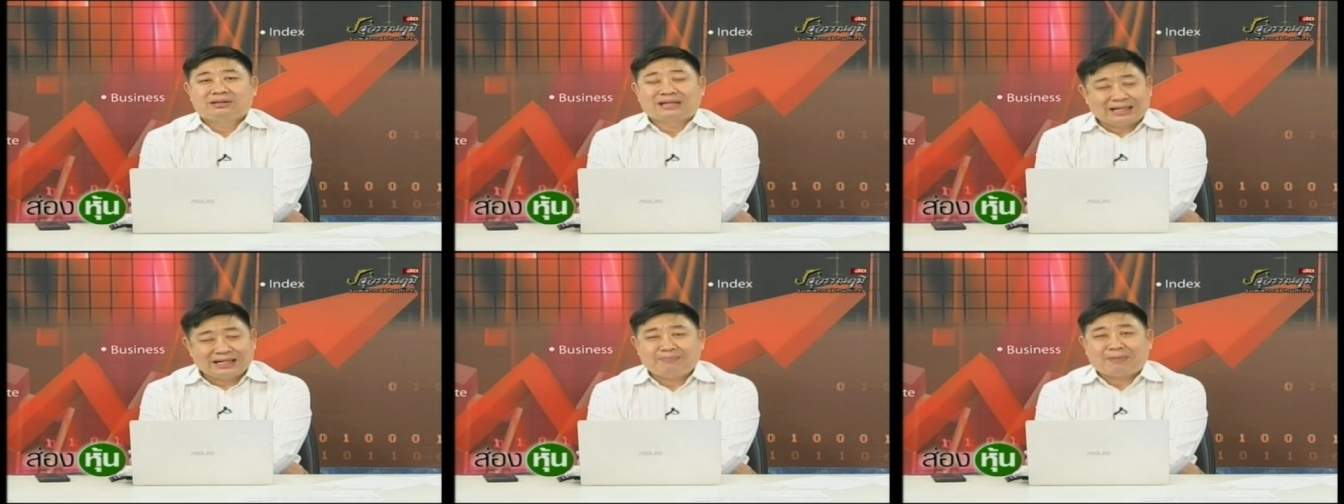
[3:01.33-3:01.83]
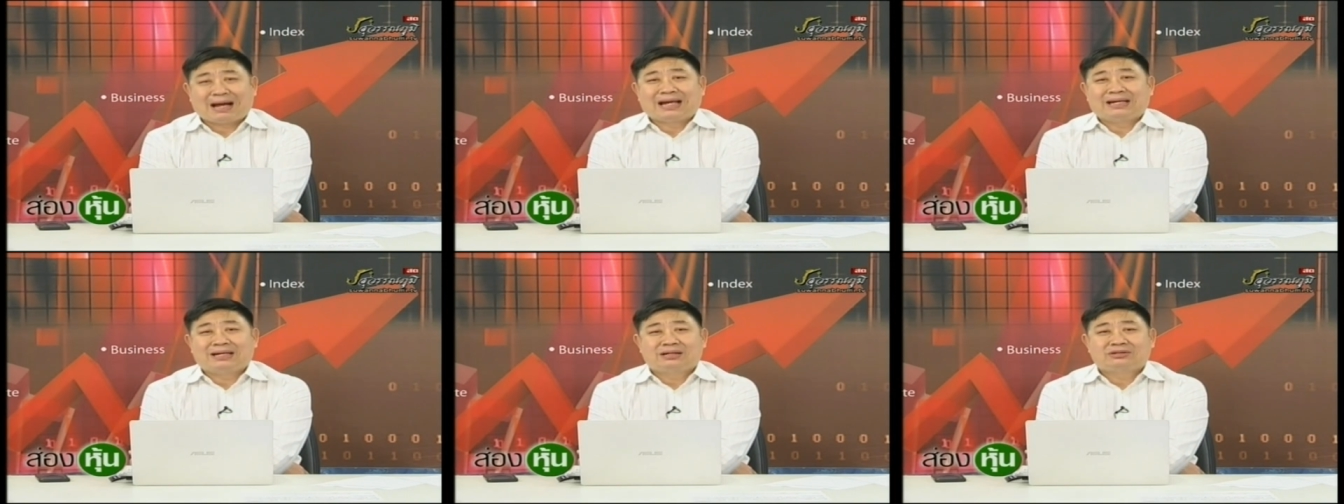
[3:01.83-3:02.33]
จากนี้ไป
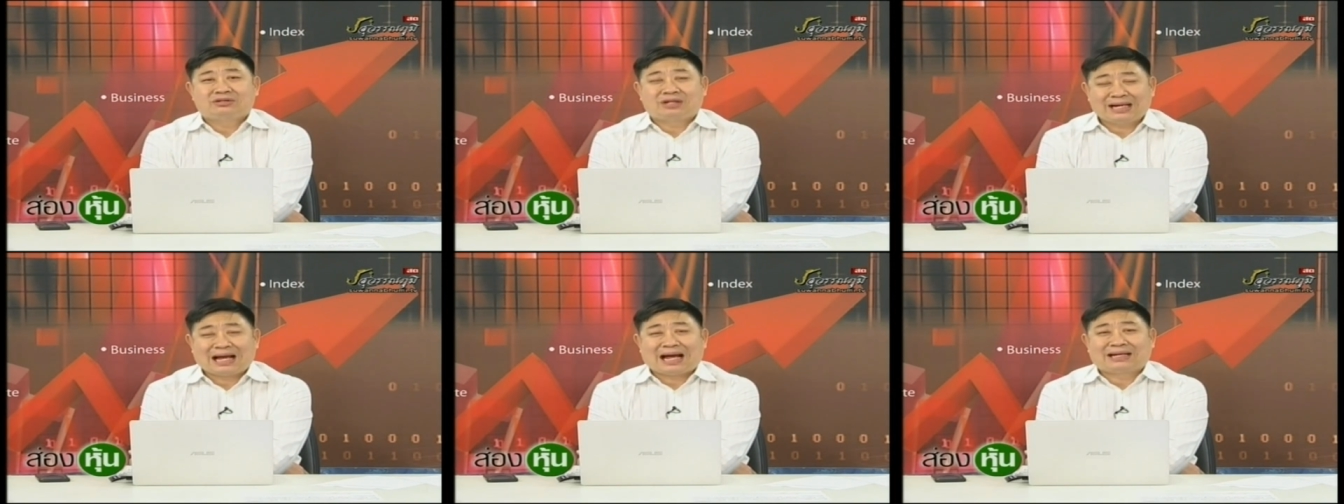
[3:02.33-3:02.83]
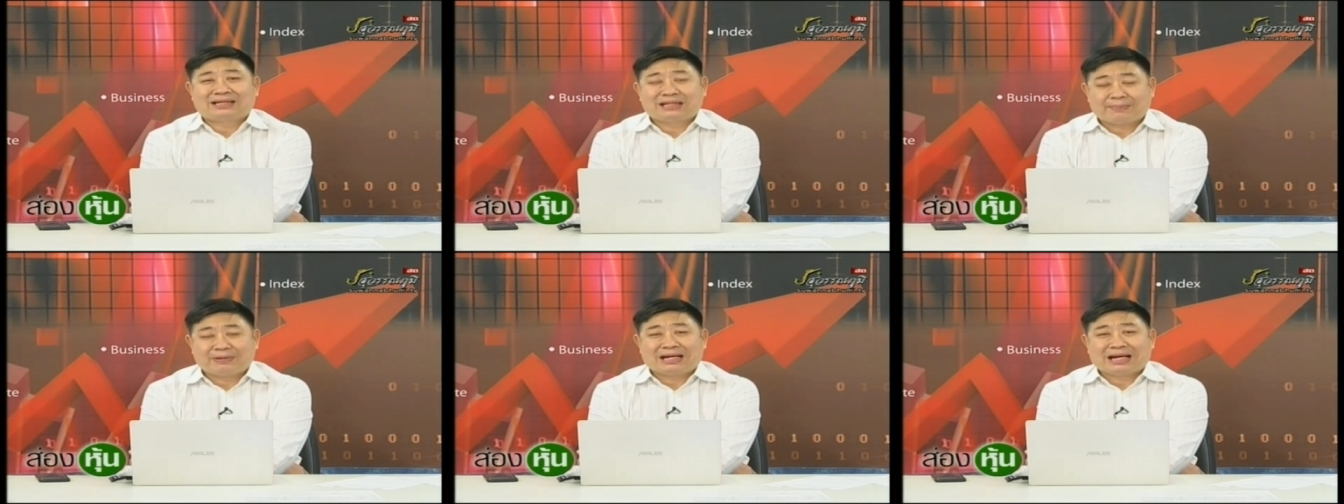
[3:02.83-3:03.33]
สถานการณ์จะ
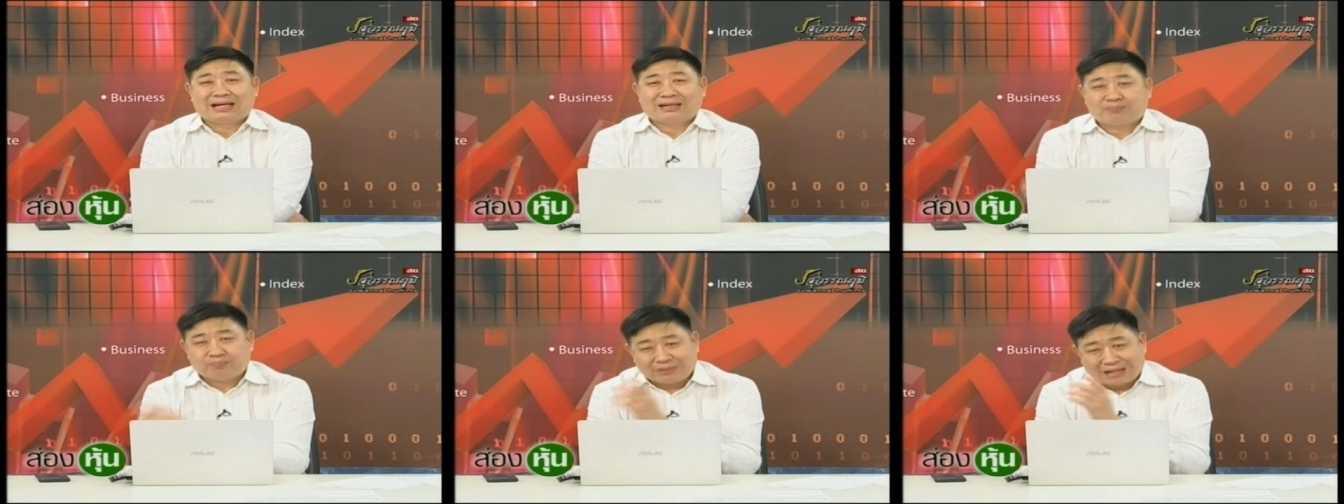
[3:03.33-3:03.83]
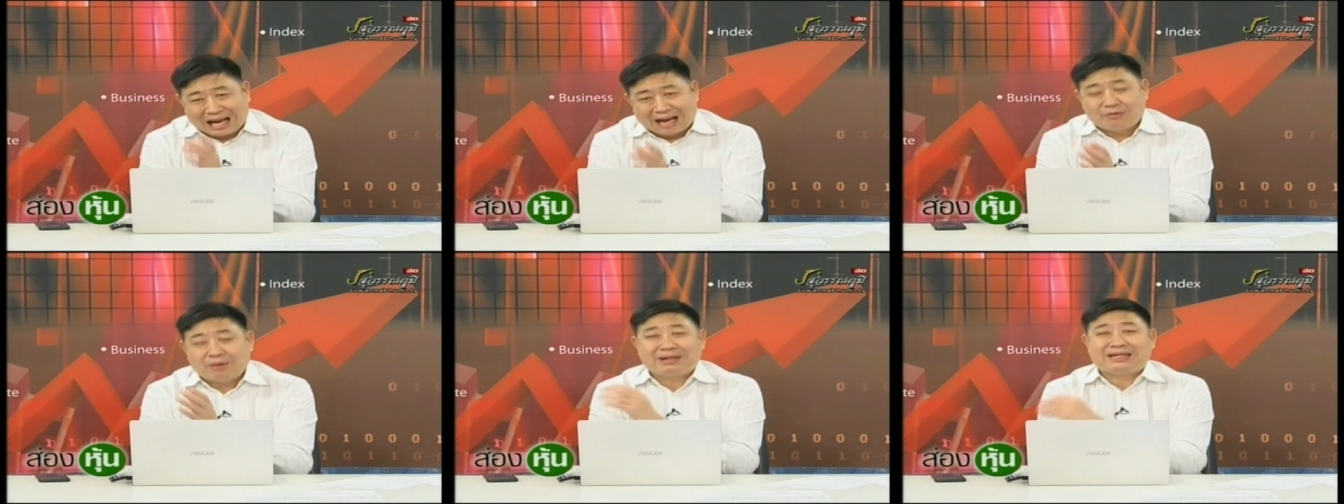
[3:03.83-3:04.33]
เป็นไงถาม
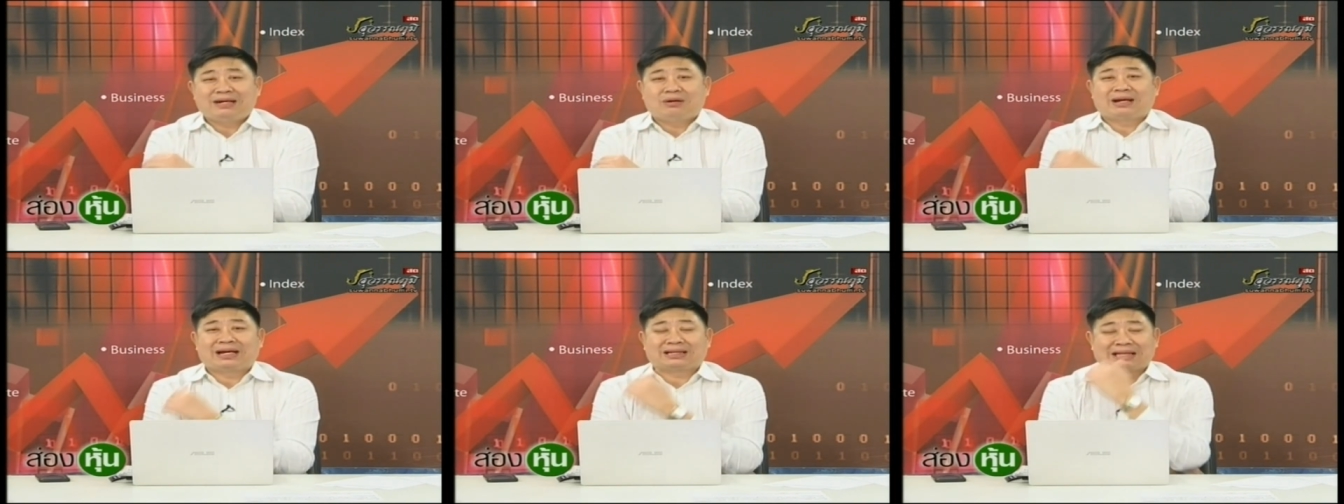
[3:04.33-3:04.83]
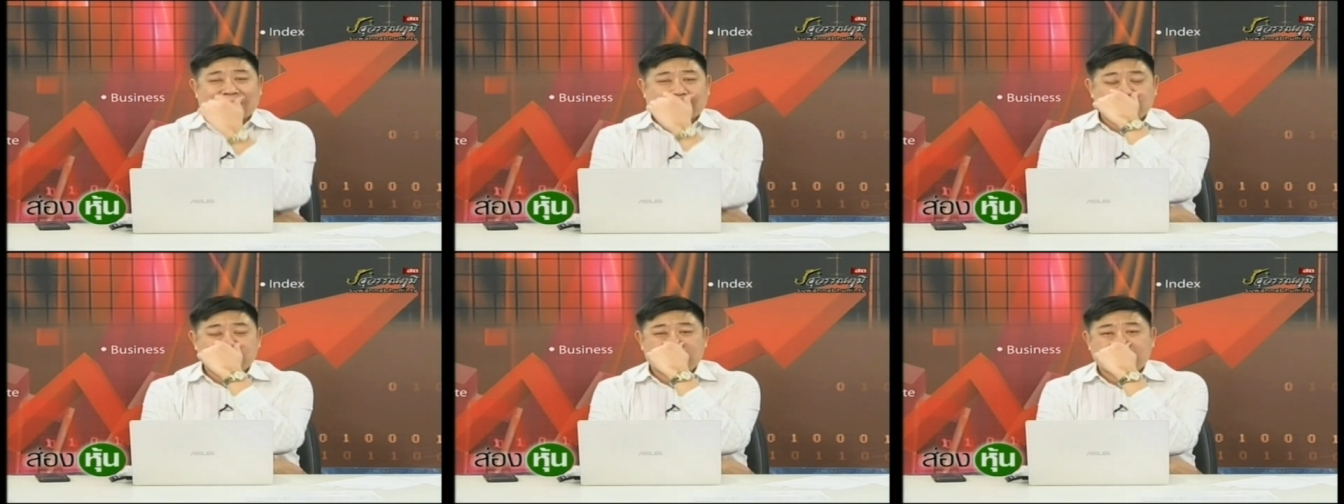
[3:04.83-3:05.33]
ว่ามันเกี่ยวอะไรกับตลาด
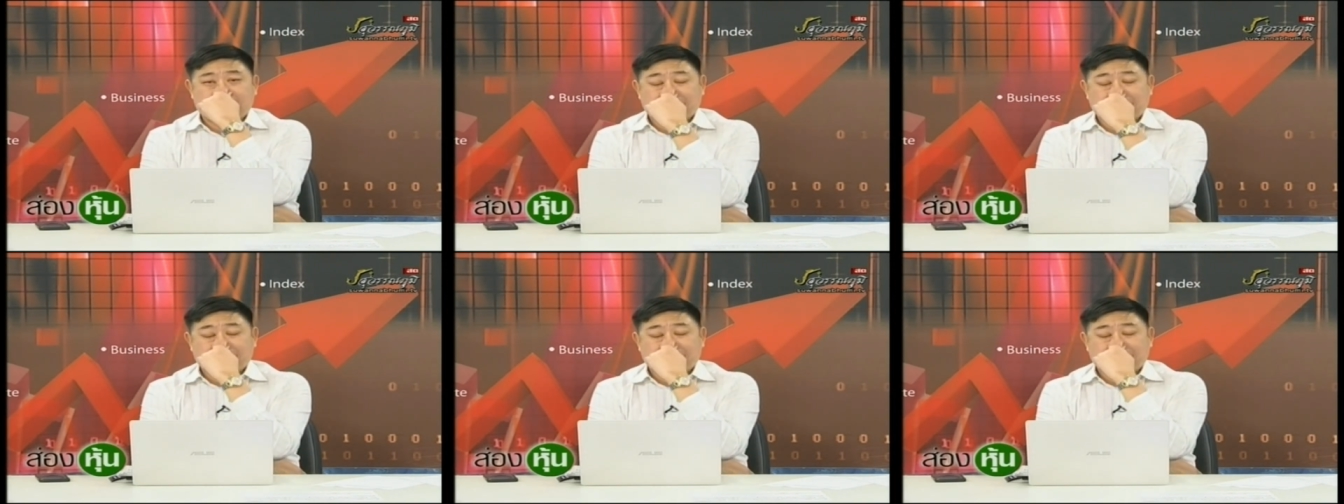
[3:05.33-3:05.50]
หุ้น